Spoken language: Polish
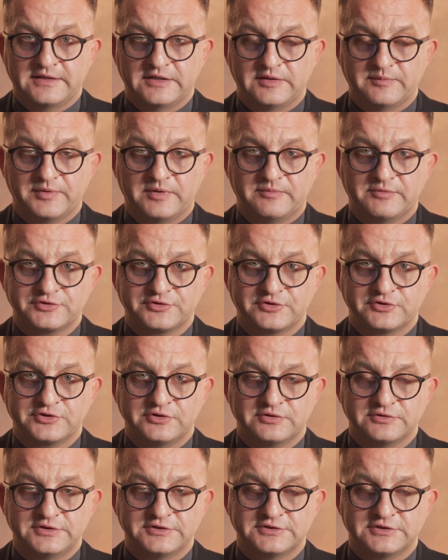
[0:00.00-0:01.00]
Kiedy proboszcz
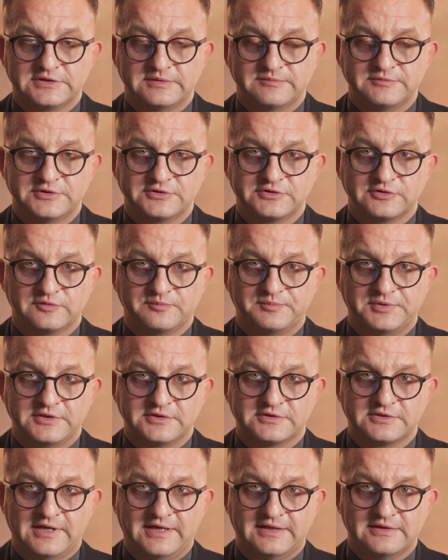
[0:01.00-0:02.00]
osiągnie
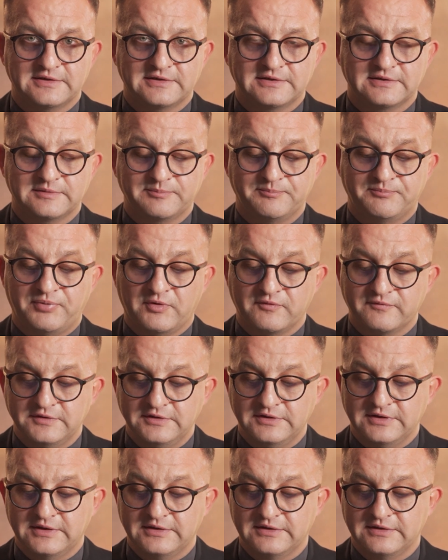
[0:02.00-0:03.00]
75 lat,
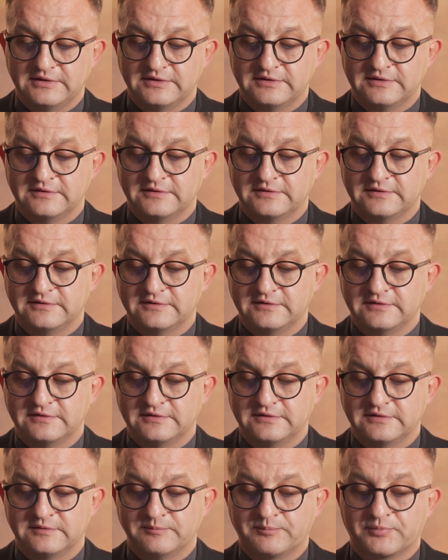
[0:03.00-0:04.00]
powinien,
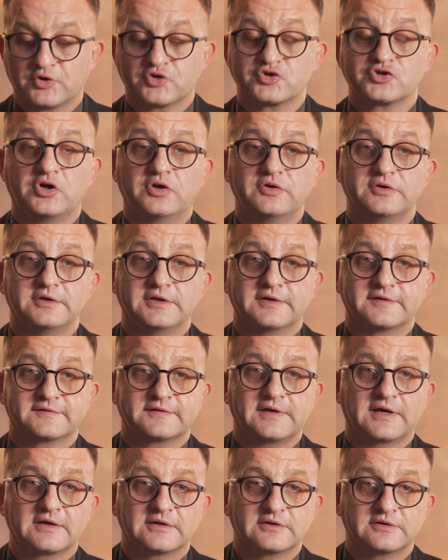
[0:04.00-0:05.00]
y, proszony
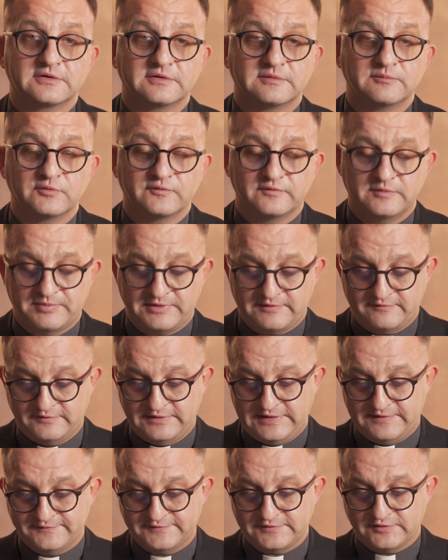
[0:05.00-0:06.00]
jest, tak mówi
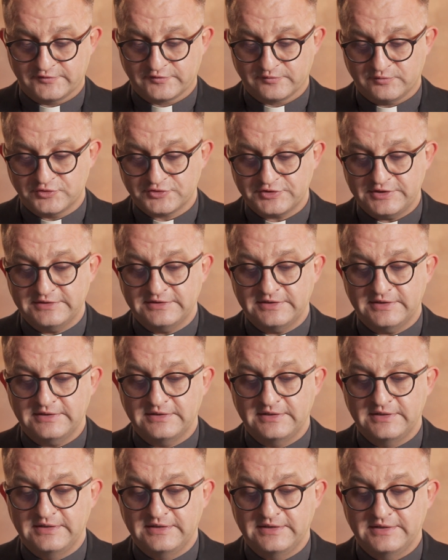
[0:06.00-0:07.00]
prawodawca, o złożenie
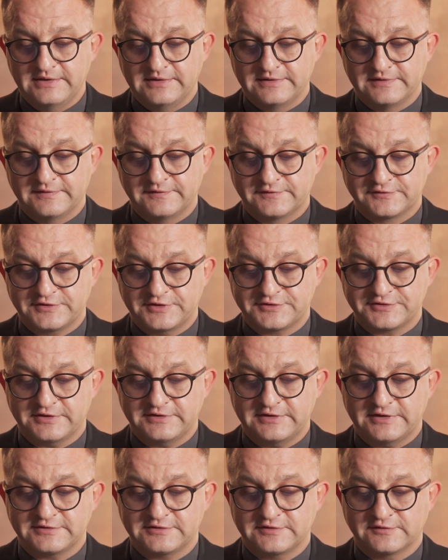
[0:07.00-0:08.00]

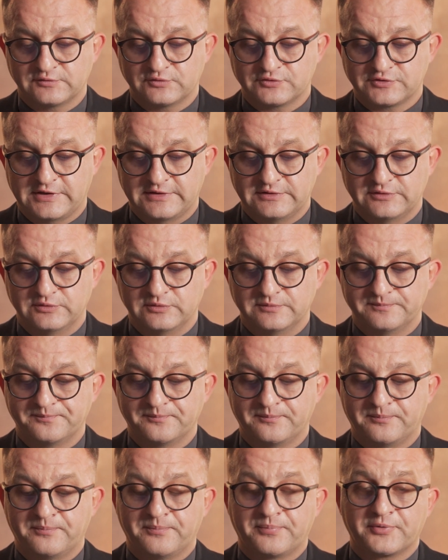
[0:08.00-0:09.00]
zrzeczenia się z urzędu.
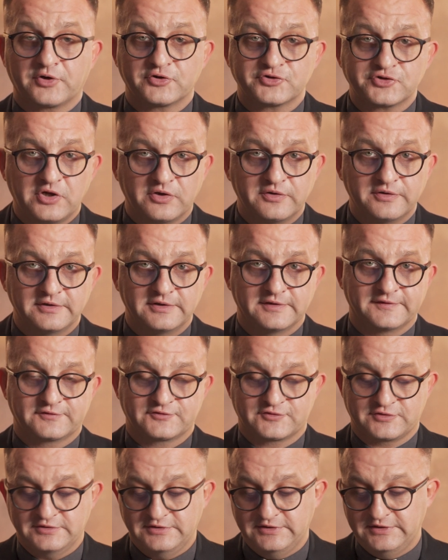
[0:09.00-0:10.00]
Proszony
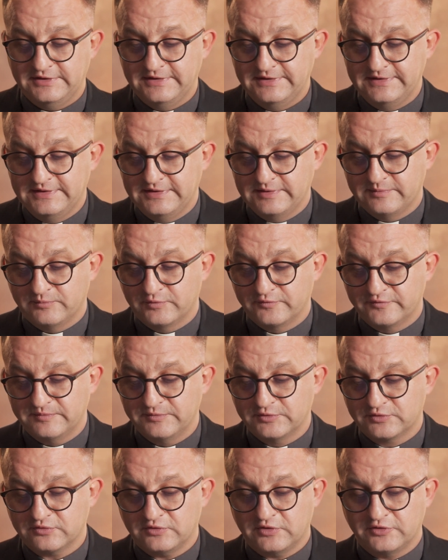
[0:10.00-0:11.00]
jest, czyli
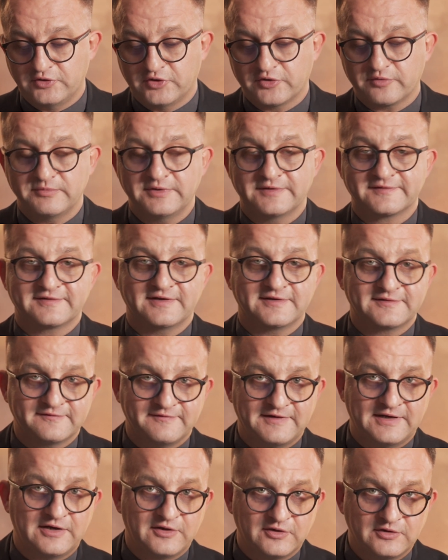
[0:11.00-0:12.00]
mówimy tu o normie
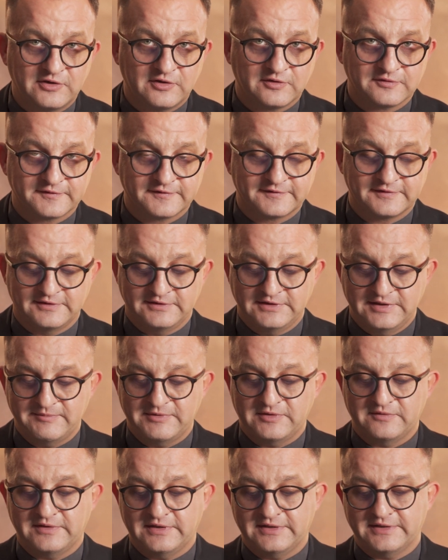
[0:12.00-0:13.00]
zezwalającej, nie
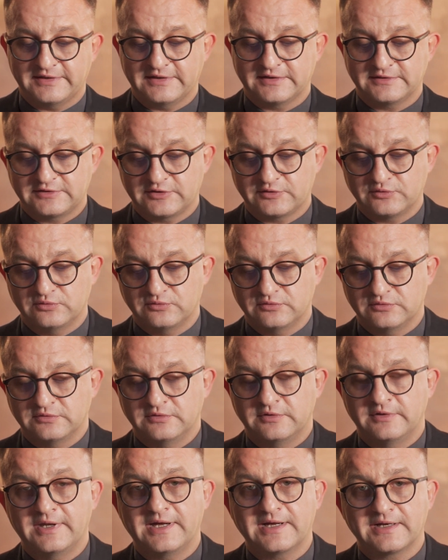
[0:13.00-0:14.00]
ma ona charakteru
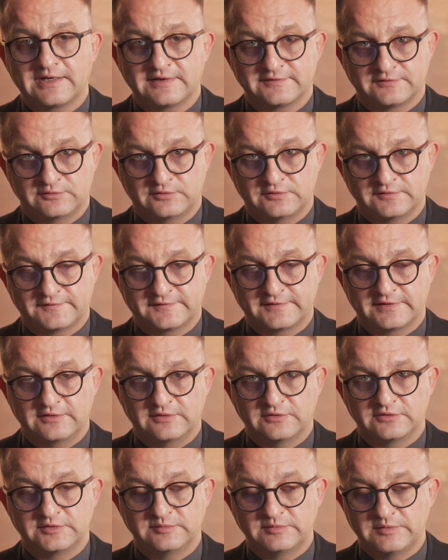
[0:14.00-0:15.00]

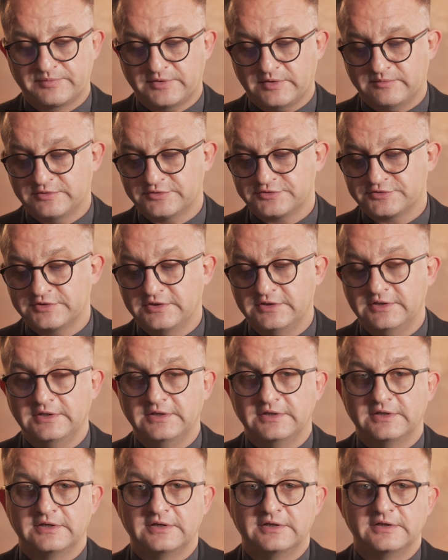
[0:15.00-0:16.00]
nakazującego. Gdyby proboszcz
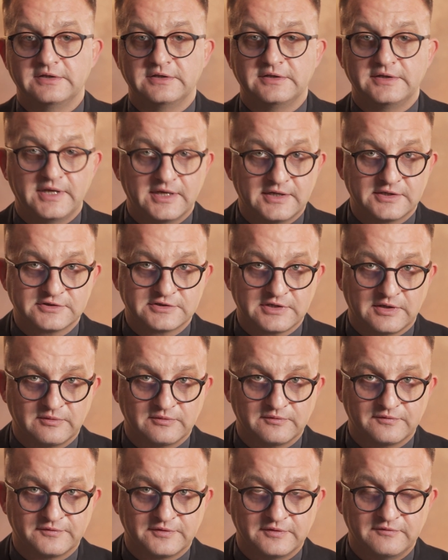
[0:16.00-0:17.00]
E, nie
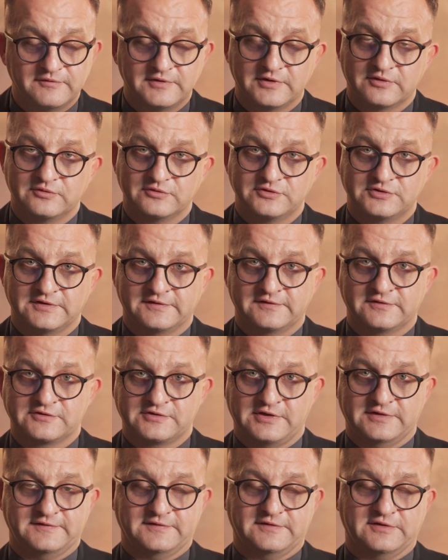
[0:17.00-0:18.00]
chciał w tym wieku się
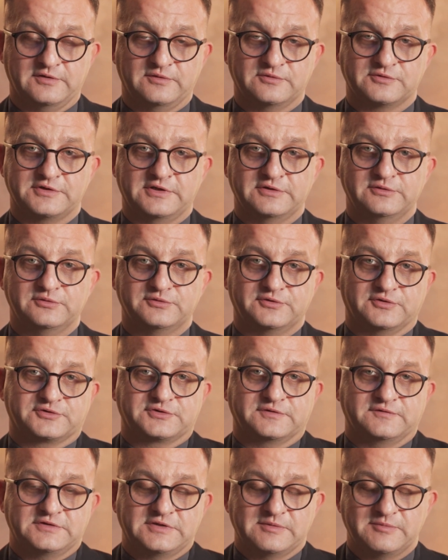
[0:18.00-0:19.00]
zrzec tego urzędu, to
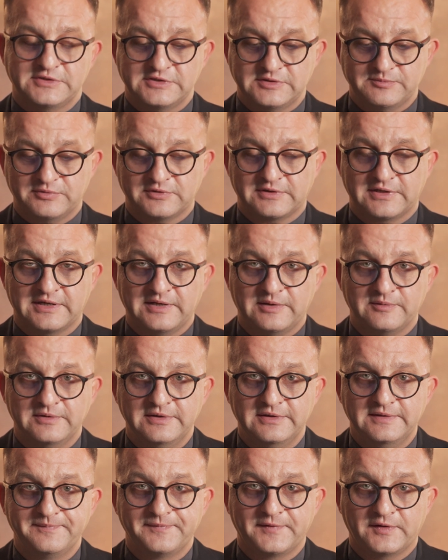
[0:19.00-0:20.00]
oczywiście będzie podlegał
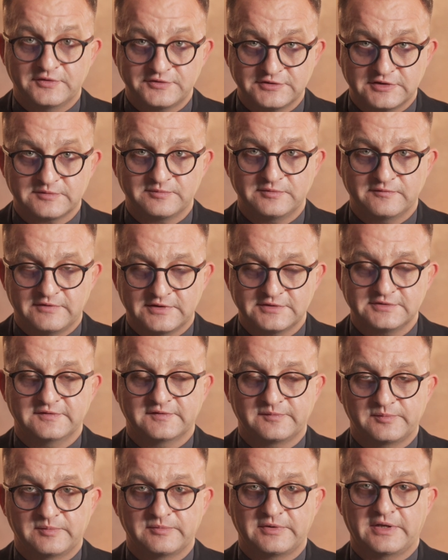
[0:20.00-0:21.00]
chociażby właśnie
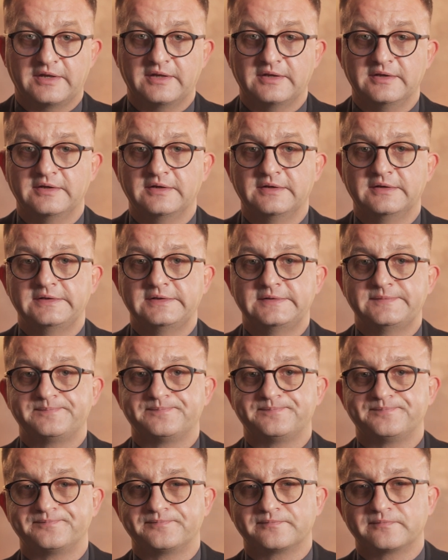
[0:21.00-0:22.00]
wspomnianej
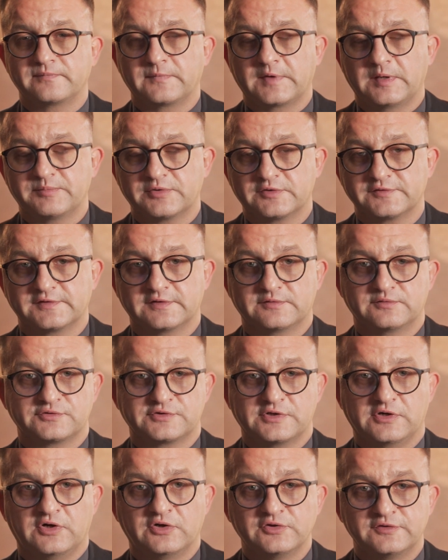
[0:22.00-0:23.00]
mm,
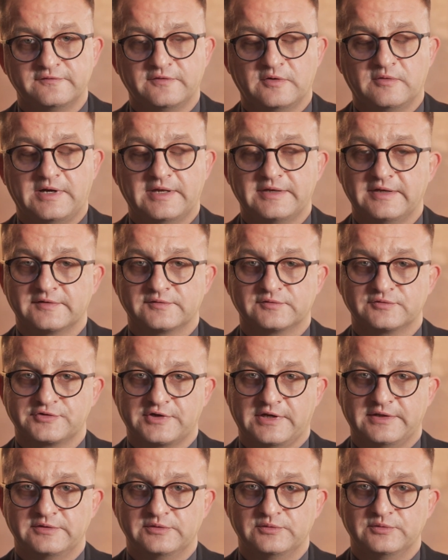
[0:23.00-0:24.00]
procedurze odwołania z
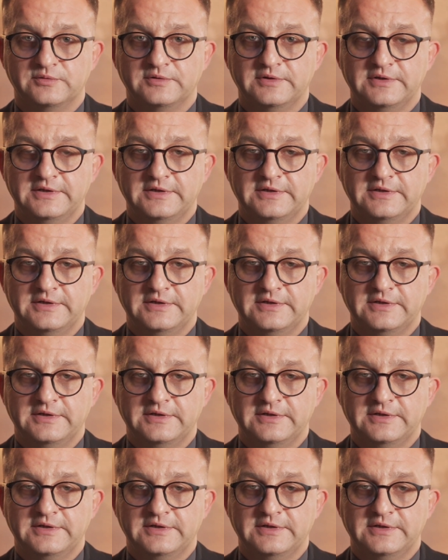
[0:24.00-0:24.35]
urzędu.